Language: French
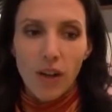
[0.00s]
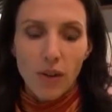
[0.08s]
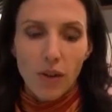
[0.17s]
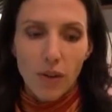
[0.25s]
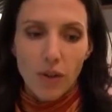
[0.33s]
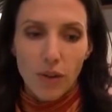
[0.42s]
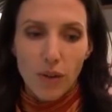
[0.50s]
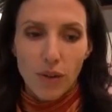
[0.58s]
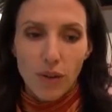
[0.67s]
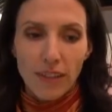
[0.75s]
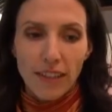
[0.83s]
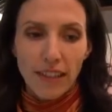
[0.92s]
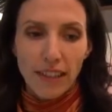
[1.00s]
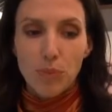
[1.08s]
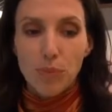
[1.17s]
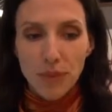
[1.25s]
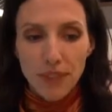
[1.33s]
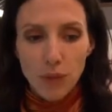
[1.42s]
euh, très
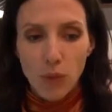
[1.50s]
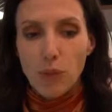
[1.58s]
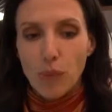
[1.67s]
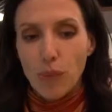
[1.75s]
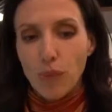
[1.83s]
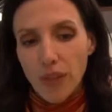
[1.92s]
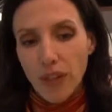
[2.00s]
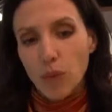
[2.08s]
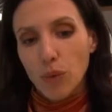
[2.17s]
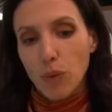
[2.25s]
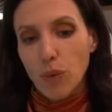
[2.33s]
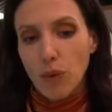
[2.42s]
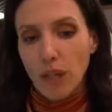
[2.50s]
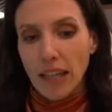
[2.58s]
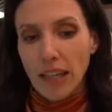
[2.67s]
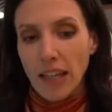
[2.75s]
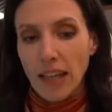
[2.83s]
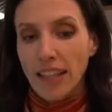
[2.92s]
puissant pour lutter contre
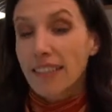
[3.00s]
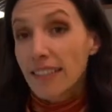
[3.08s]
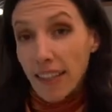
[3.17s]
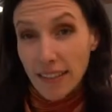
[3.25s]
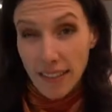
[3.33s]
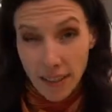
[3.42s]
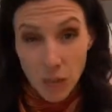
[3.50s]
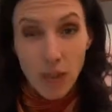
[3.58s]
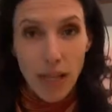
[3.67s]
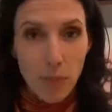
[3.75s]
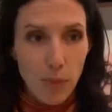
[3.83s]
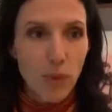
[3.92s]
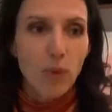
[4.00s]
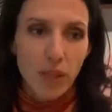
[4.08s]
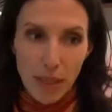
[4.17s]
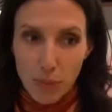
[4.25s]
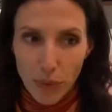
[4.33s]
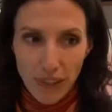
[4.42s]
la distratation de la peau, contre
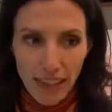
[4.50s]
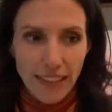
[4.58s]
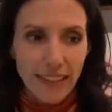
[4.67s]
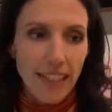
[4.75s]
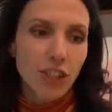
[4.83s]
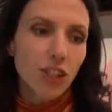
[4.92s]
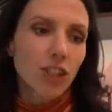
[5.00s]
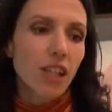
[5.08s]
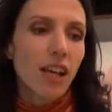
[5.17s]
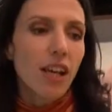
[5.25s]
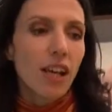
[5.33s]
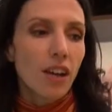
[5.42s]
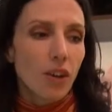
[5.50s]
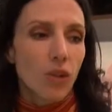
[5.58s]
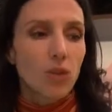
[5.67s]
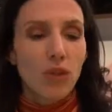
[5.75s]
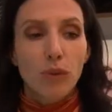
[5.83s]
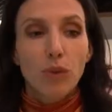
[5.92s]
les peaux très sèches.
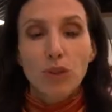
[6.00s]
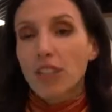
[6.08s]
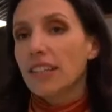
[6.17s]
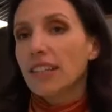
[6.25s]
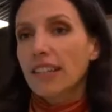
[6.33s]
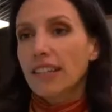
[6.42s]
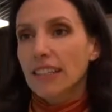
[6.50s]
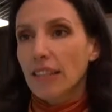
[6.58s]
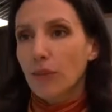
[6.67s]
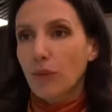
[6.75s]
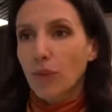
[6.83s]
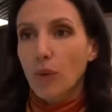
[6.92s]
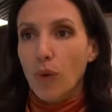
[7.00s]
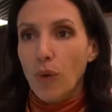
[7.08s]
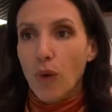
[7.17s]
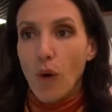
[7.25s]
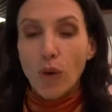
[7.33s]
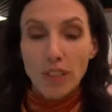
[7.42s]
nous avons aussi des actifs
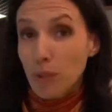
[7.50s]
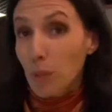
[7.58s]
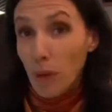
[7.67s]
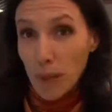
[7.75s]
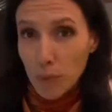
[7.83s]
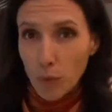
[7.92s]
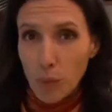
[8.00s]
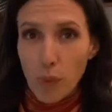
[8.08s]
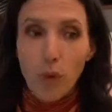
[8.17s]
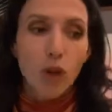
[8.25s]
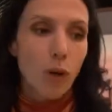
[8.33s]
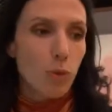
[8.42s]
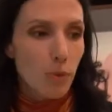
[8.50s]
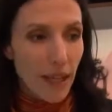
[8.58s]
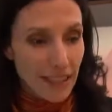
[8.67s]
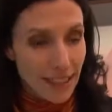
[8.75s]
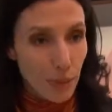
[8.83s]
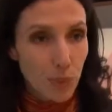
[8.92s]
anti-problèmes de peau, comme
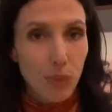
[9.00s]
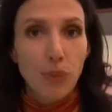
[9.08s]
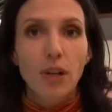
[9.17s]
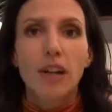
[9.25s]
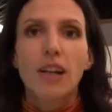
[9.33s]
le pur.